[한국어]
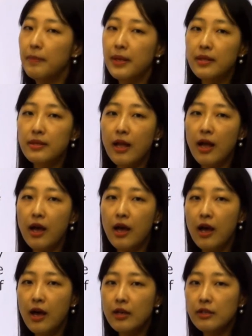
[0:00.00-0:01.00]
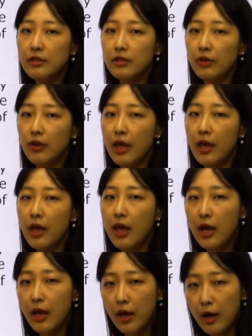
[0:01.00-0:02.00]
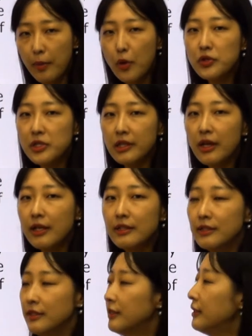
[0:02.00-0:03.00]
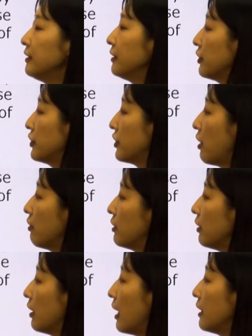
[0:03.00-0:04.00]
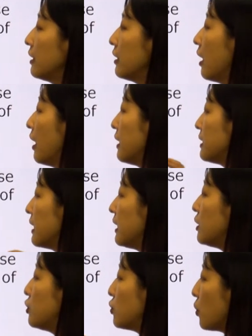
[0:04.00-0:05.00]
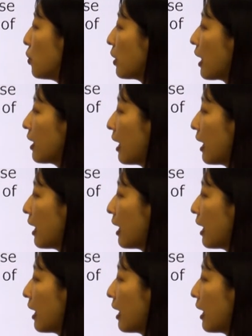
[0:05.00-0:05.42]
팬다를 이렇게 어, 번식하는 그렇죠. 그렇게 하는 이제 이쪽의